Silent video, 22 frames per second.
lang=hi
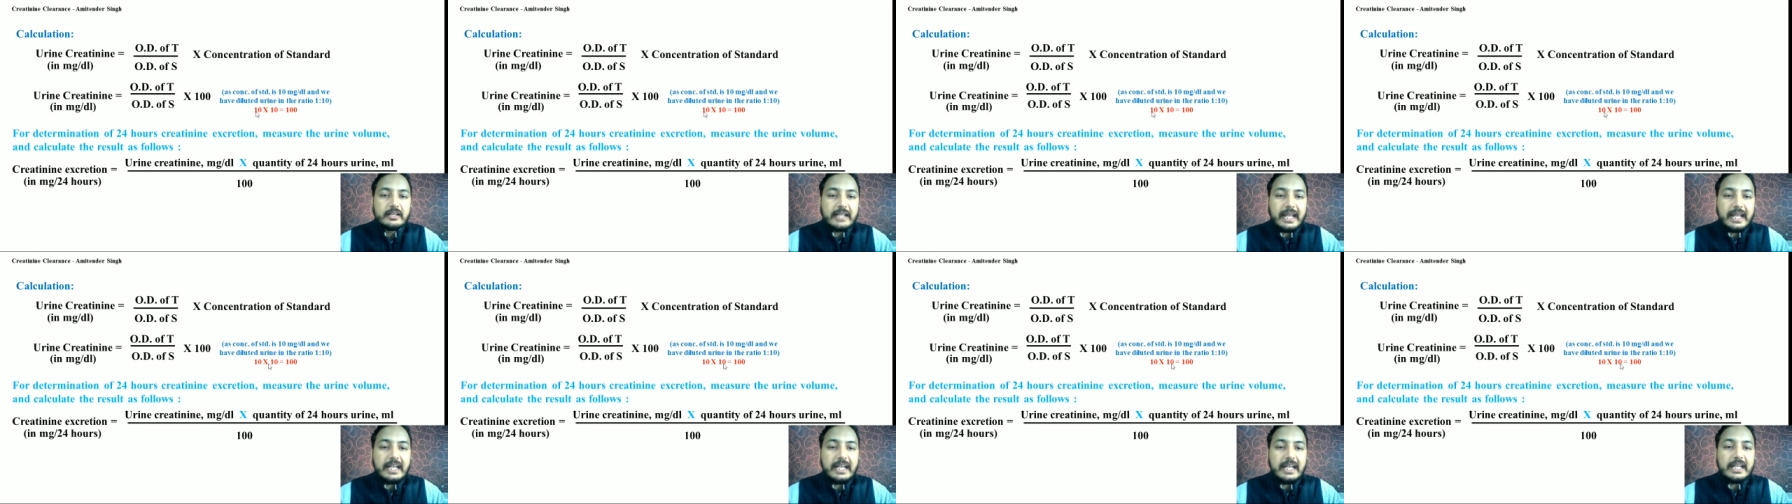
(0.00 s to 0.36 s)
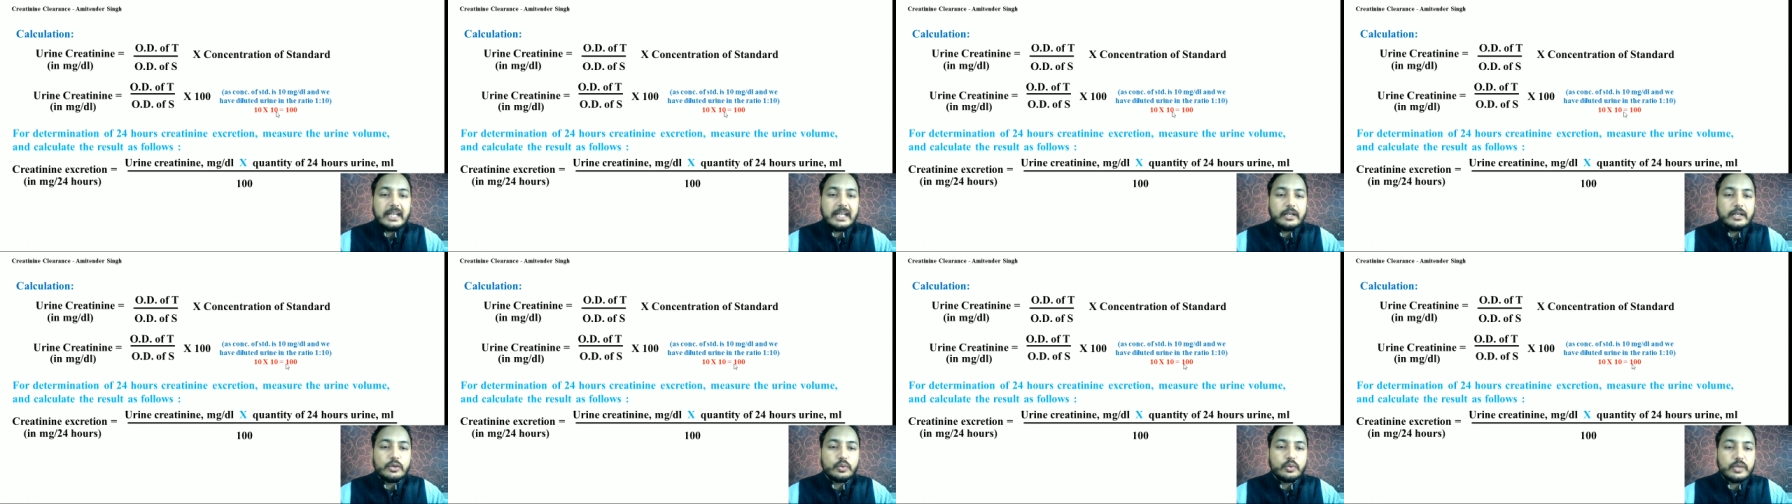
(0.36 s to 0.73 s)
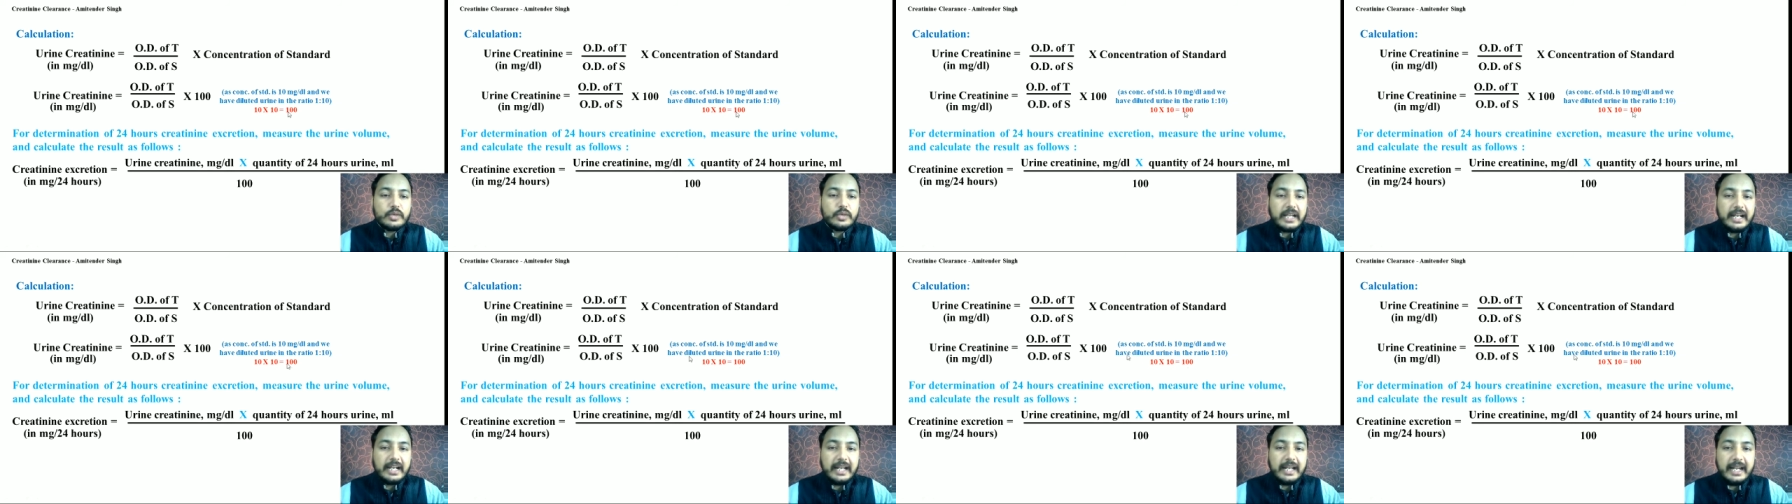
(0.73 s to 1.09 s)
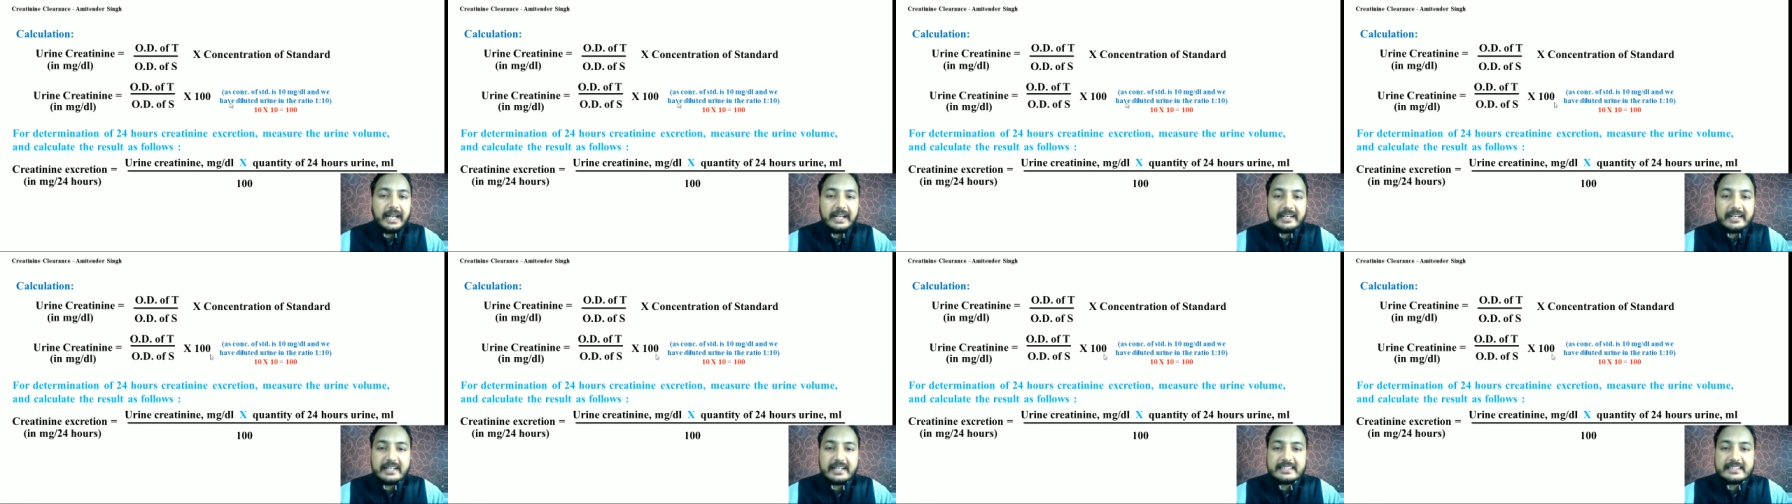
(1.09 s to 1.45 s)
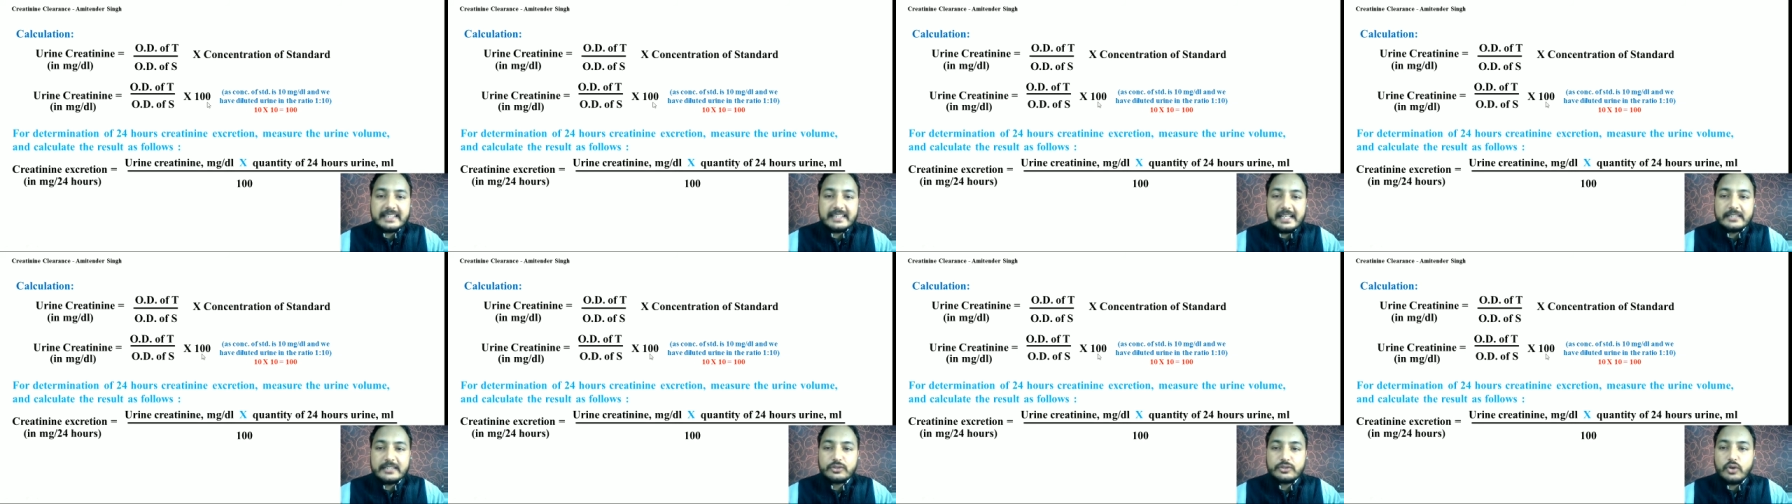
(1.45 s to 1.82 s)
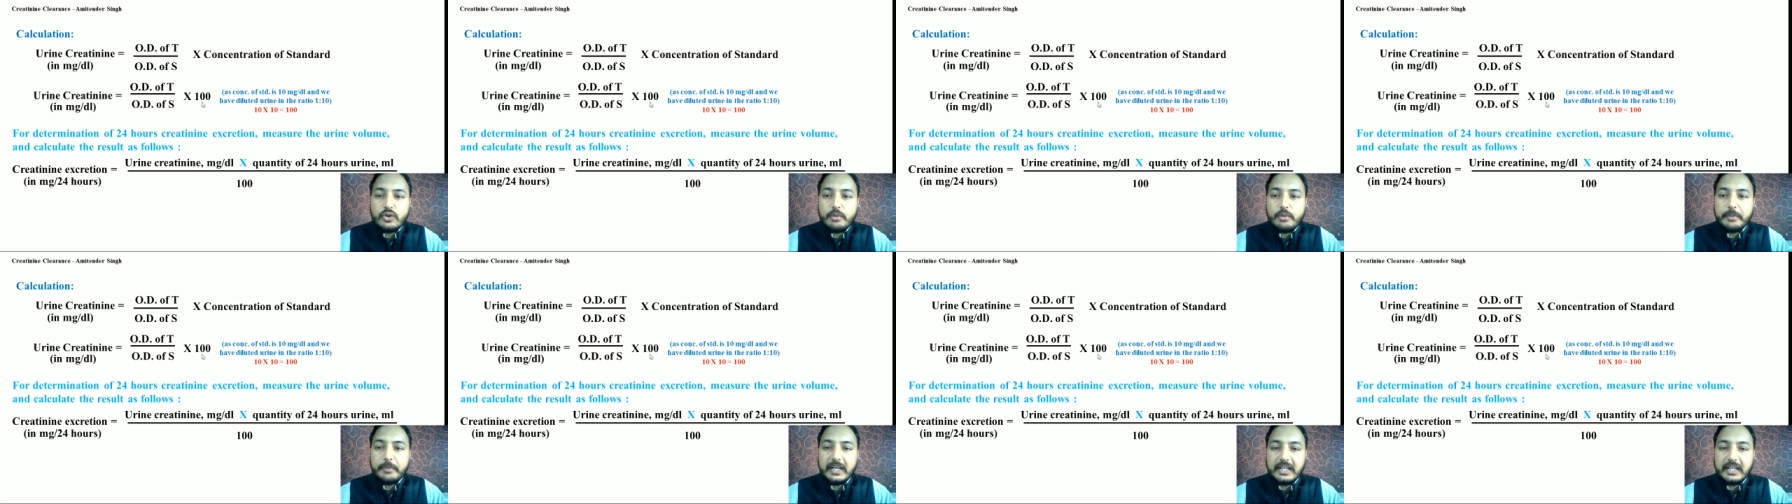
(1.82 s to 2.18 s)
10 इंटू टेन हंड्रेड से
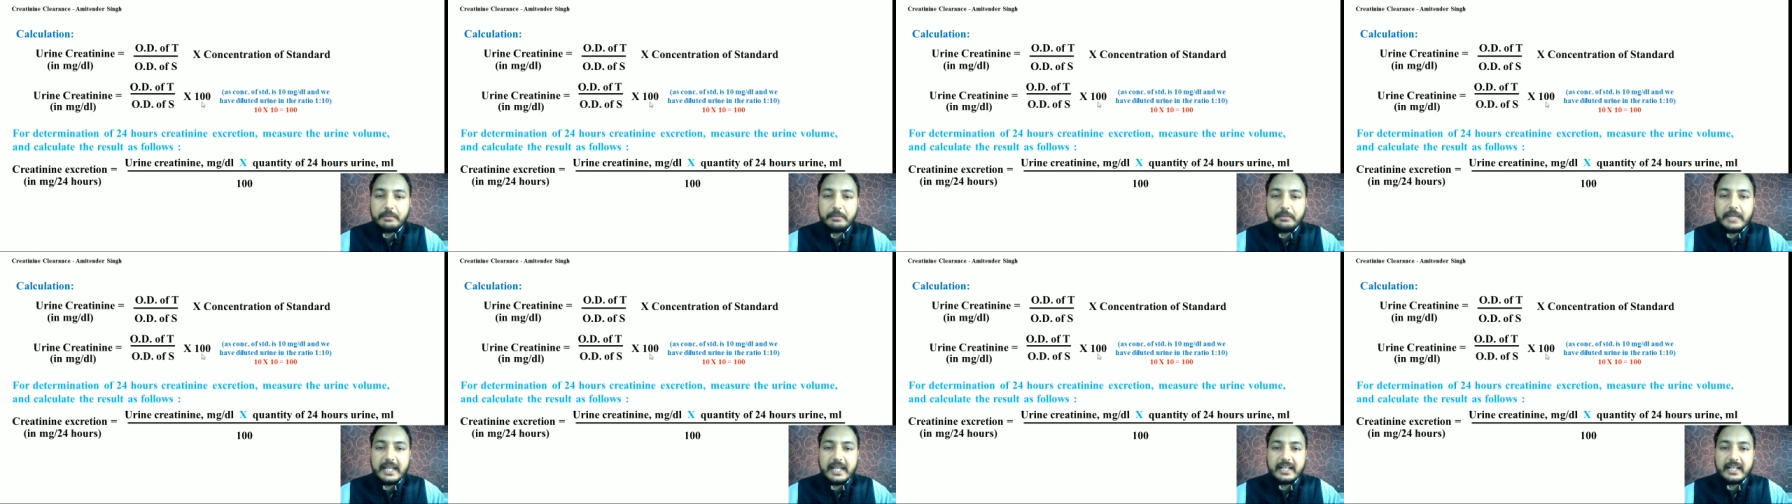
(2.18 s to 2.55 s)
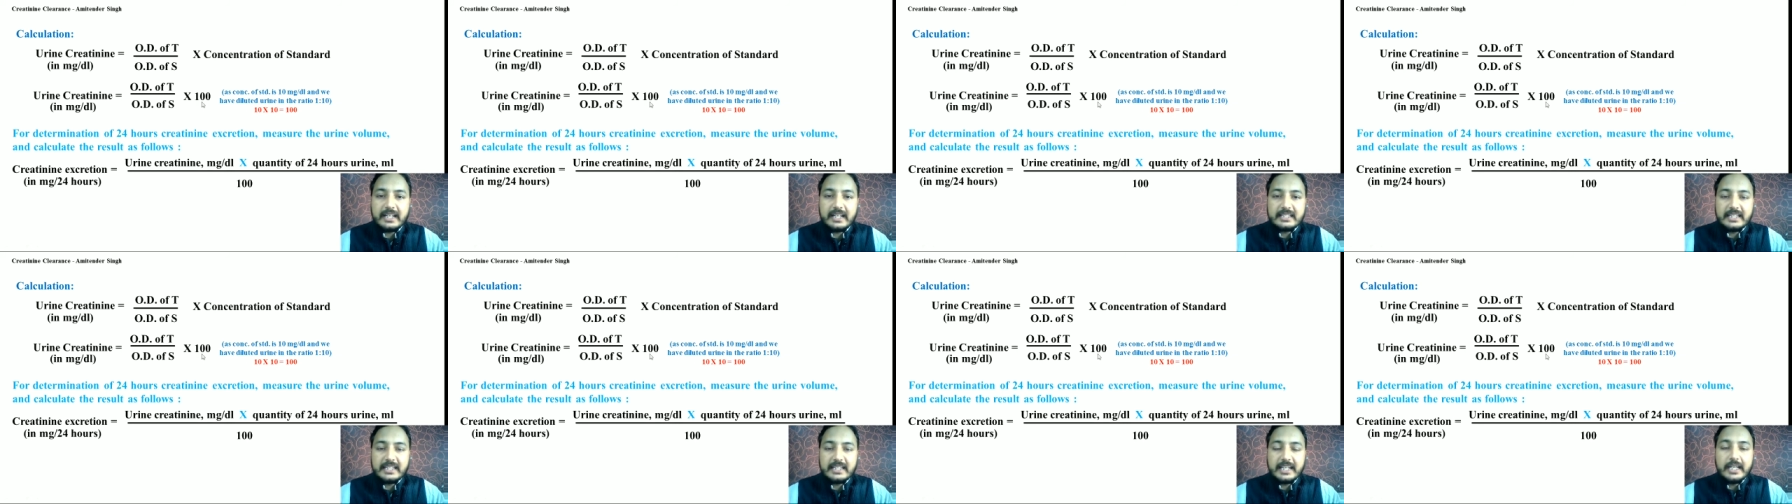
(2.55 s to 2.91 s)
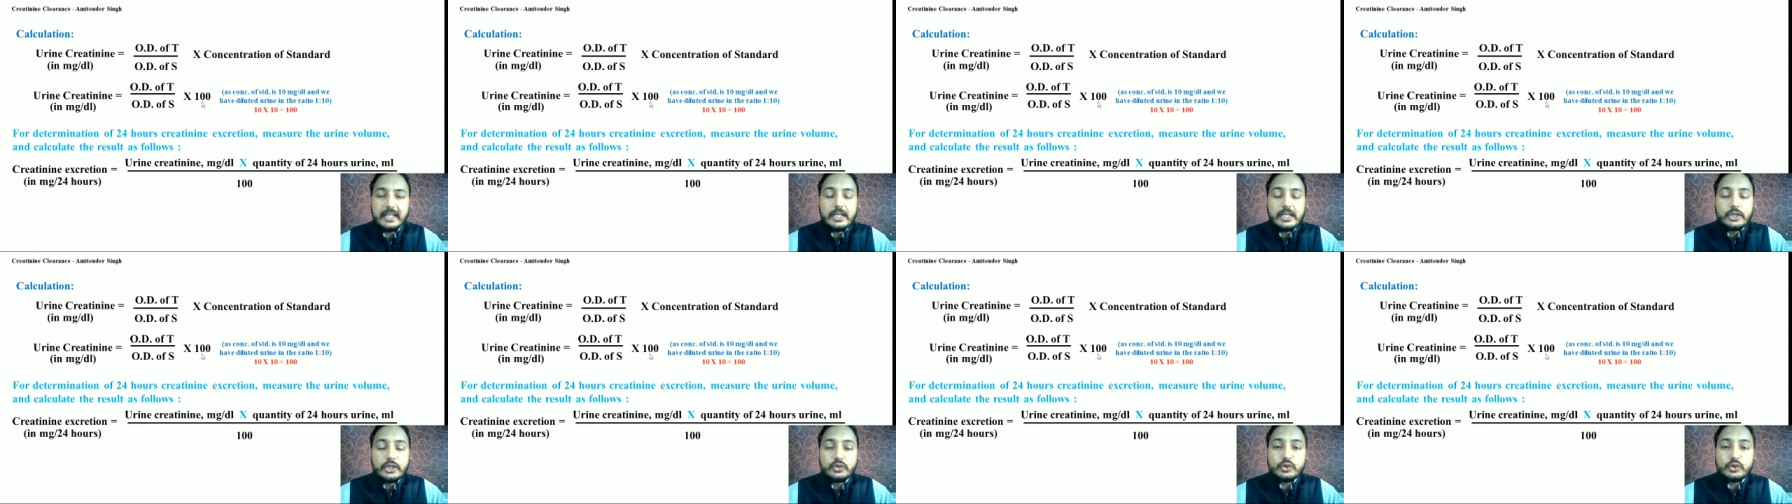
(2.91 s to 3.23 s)
इसको मल्टीप्लाई कर देंगे